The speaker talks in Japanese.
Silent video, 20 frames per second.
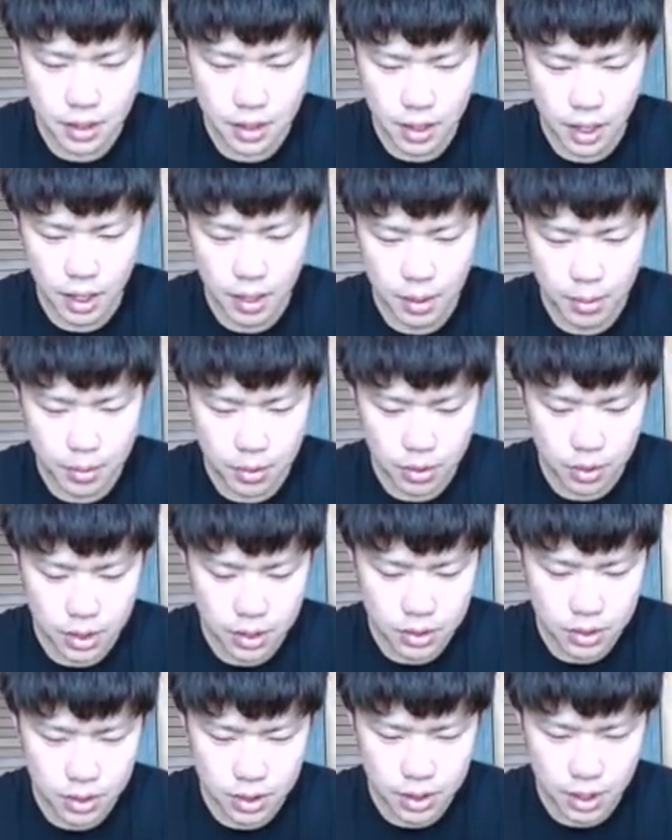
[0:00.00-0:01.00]
いやでもこれ
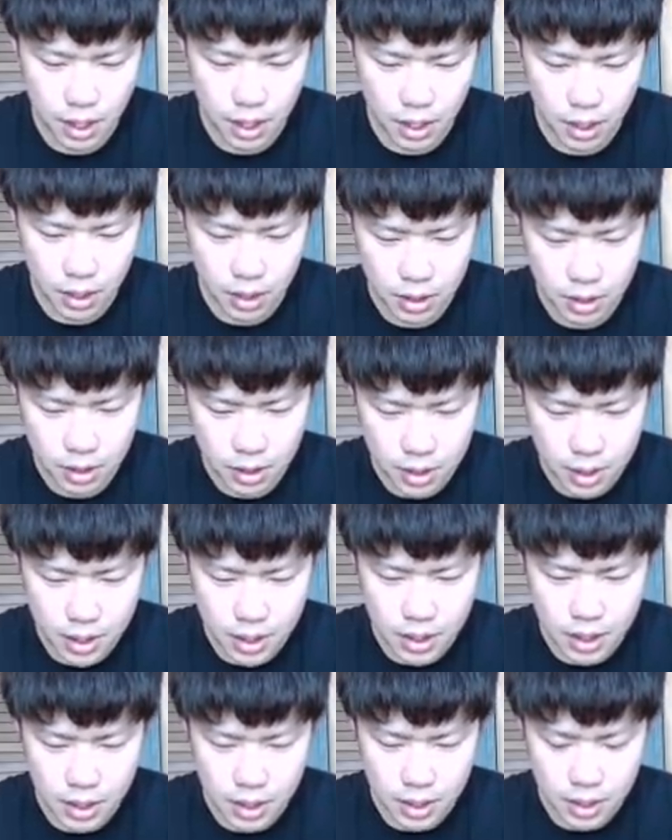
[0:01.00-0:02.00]
それさ、
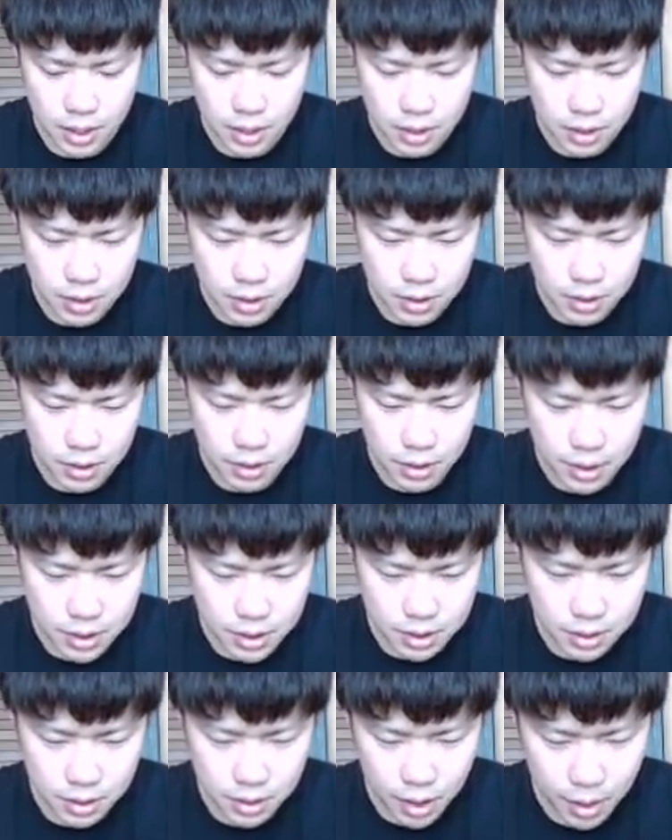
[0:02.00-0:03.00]

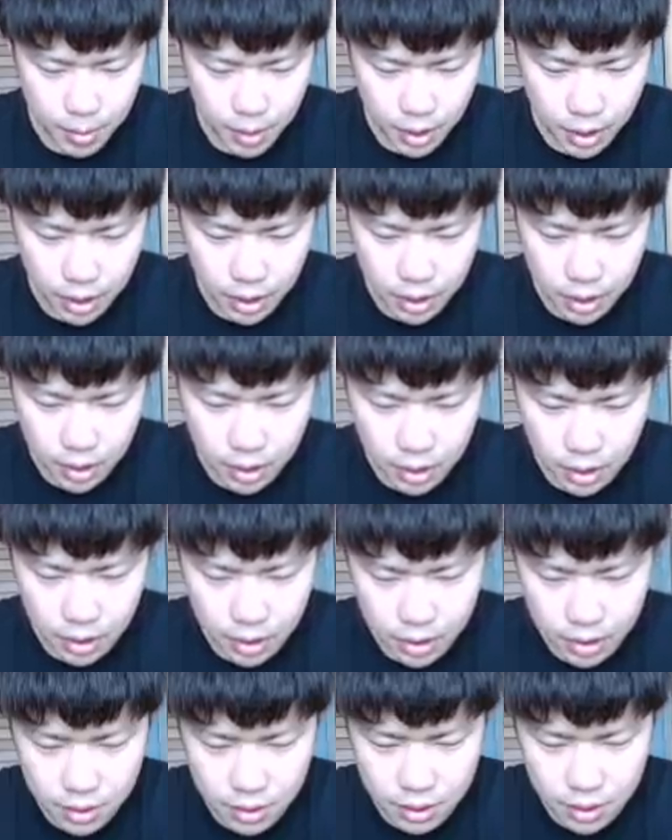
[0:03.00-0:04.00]
フリーズ打ったばっかだからい
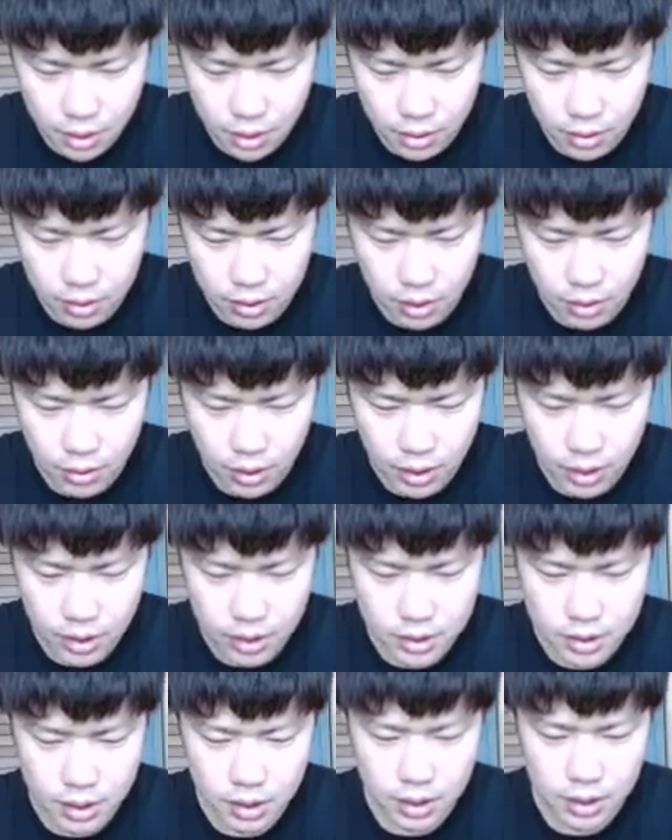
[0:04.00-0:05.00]
けるよな俺、
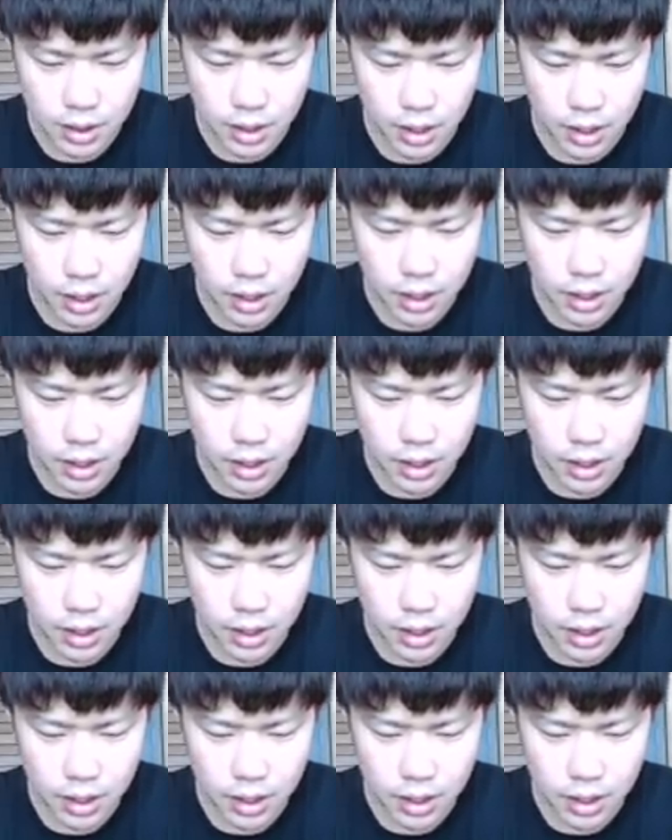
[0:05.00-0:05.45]
絶対。